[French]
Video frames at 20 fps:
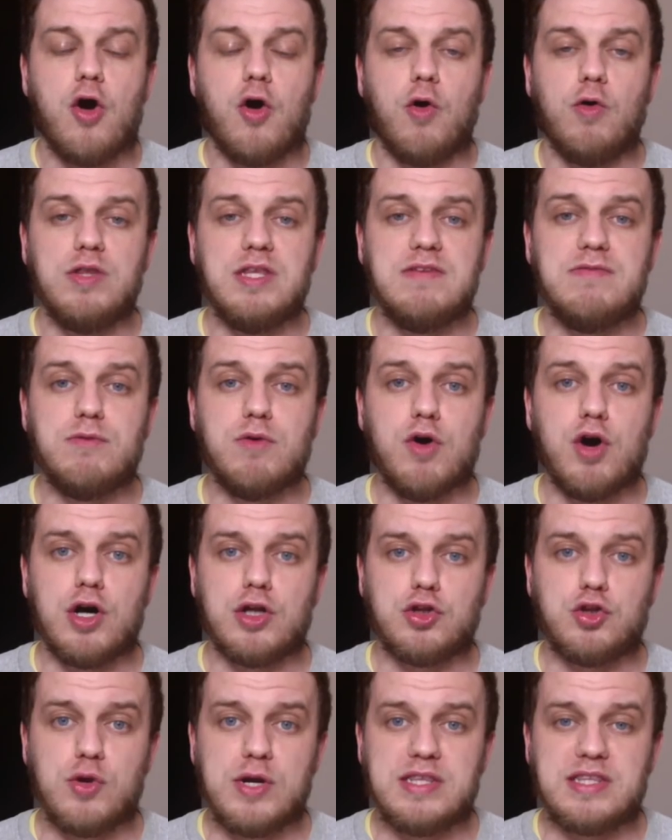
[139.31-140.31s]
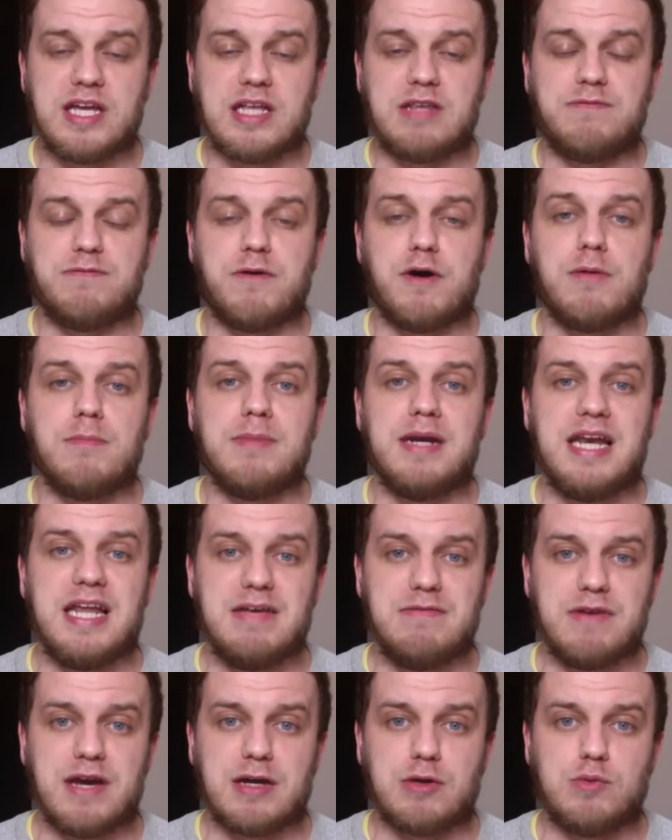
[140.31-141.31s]
Au niveau de l'état de forme,
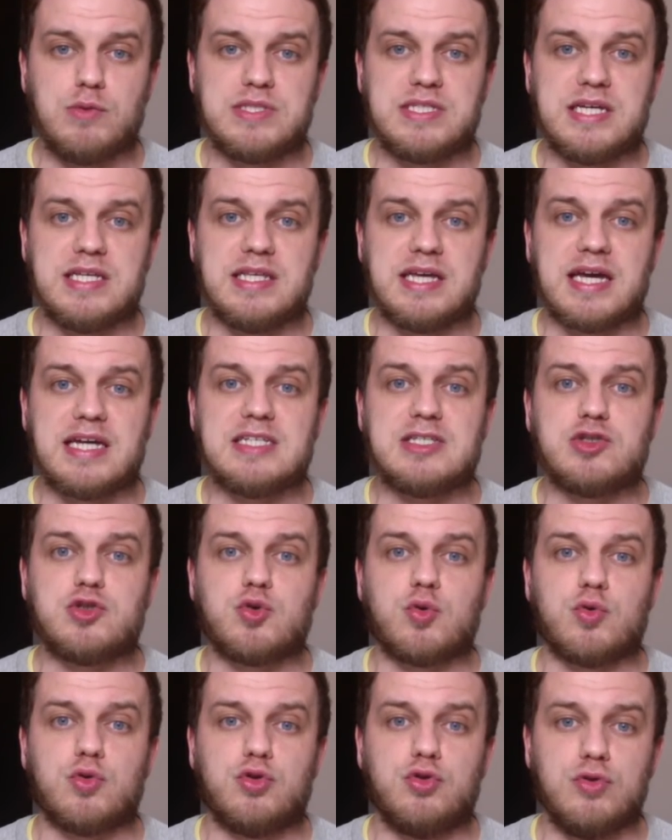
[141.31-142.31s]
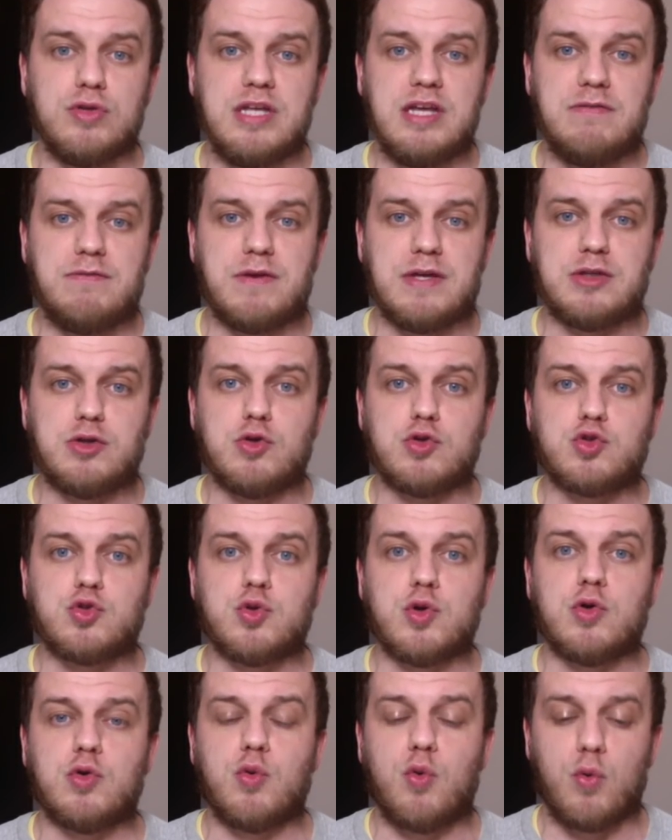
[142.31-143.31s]
l'Everkusen reste sur deux défaites, que ce
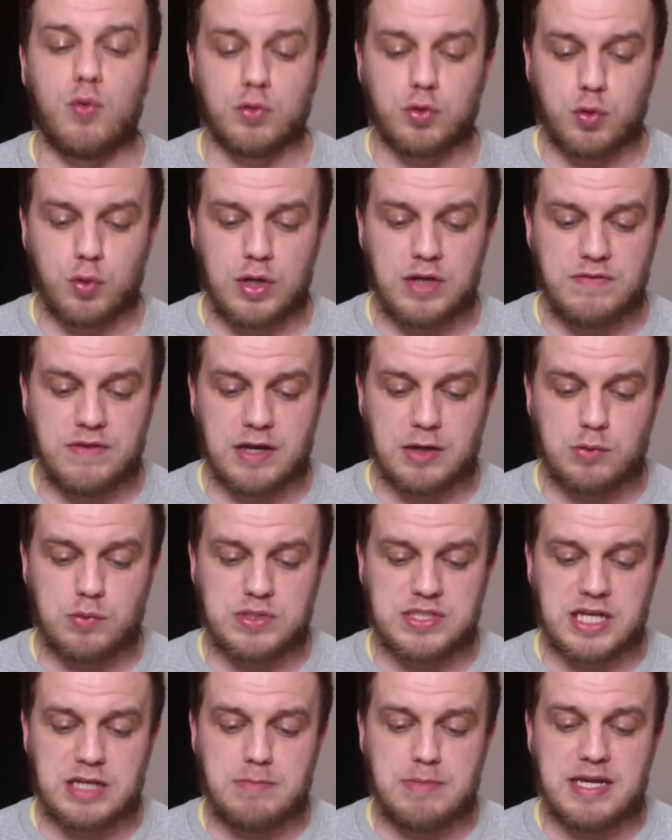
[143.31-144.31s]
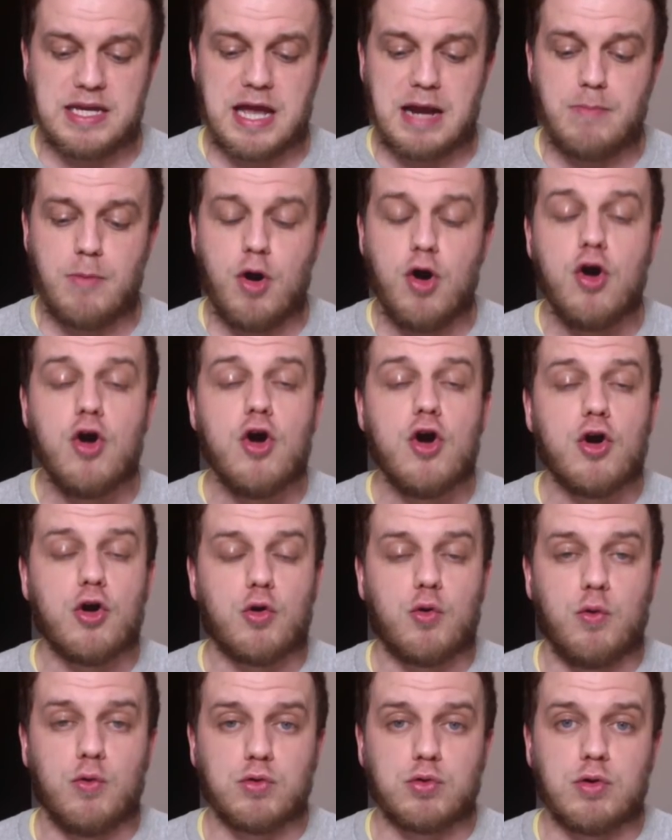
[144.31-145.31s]
soit contre l'Everkusen mais également
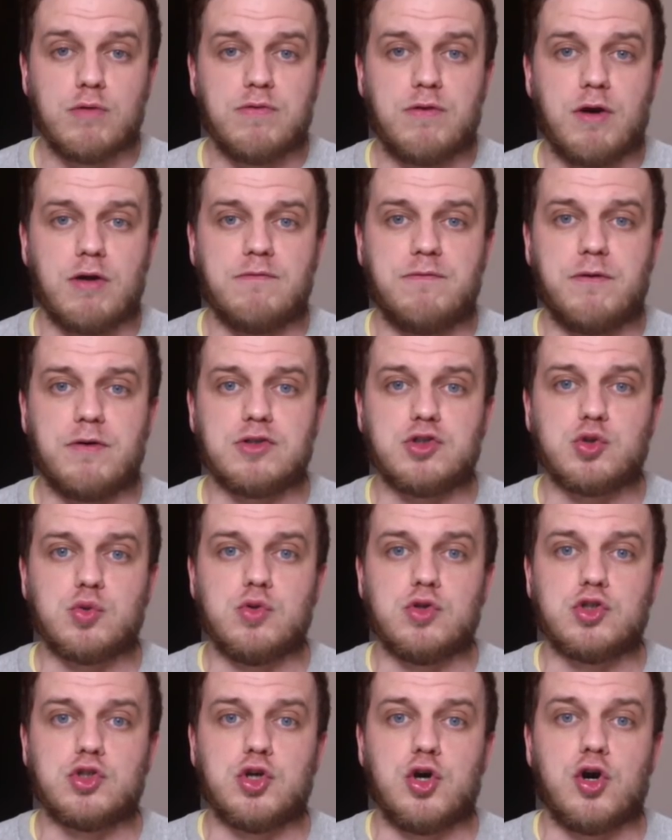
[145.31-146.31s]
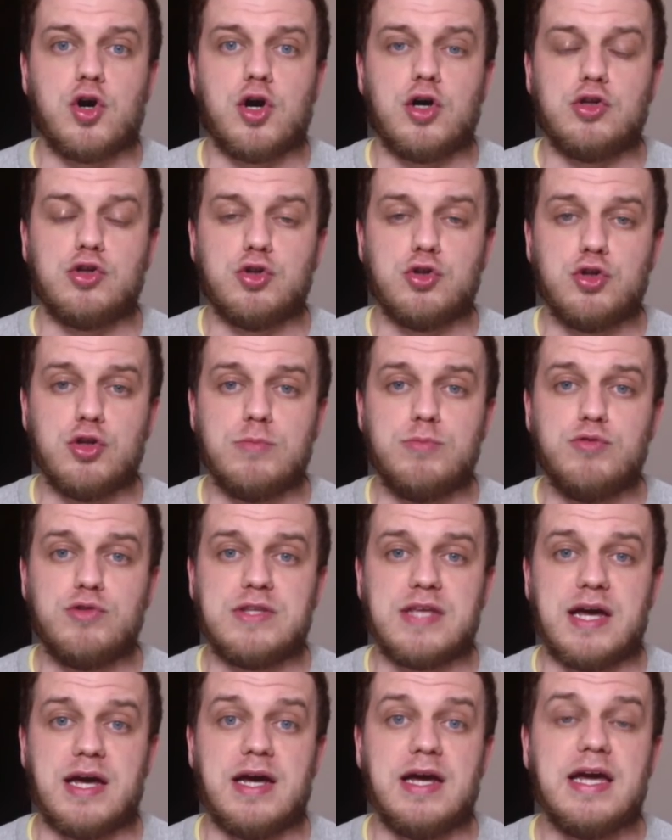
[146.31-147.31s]
contre Francfort sur le score de 2 buts
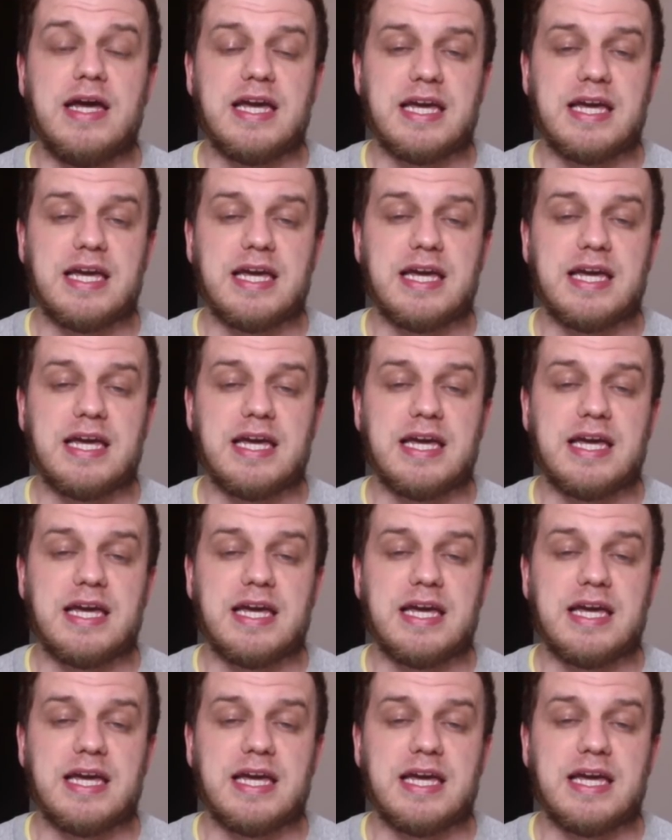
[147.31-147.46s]
1.